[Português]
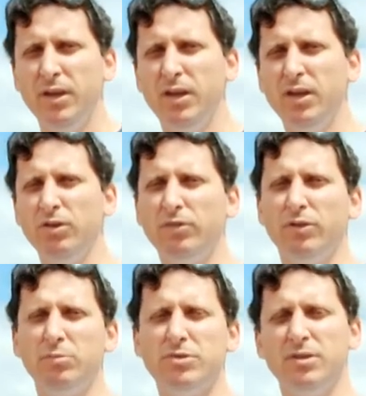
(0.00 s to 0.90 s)
e nós
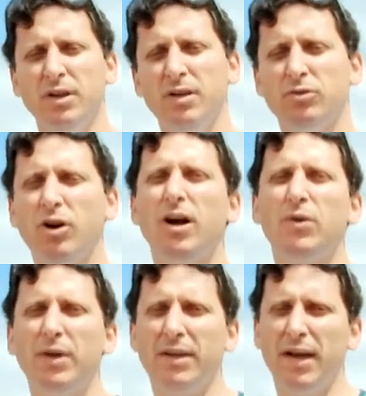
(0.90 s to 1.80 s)
vamos
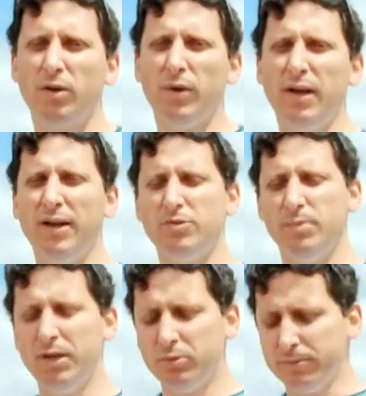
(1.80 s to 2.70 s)
trocar uma ideia com ele a
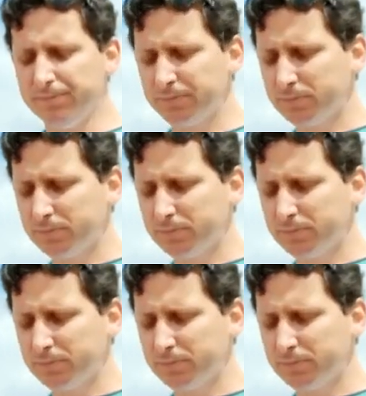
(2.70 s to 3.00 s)
respeito